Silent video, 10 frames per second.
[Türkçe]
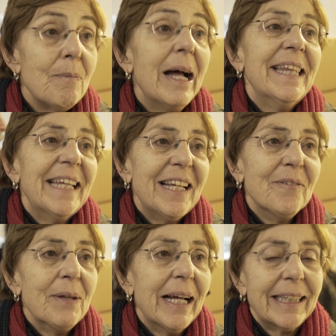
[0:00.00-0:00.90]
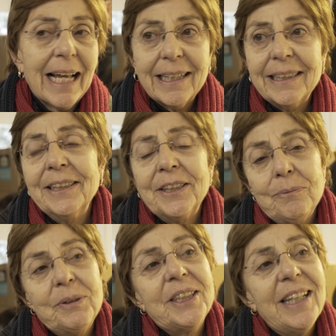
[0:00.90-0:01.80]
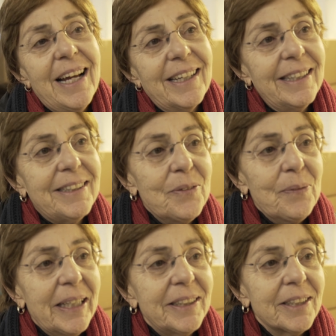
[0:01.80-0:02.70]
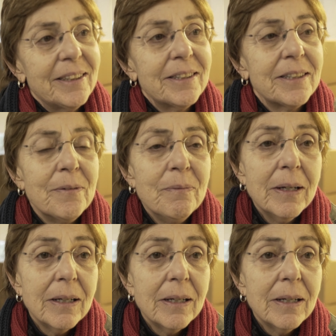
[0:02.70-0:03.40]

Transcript: Ben de elimden geldiğince bir şeyler getirmeye çalıştım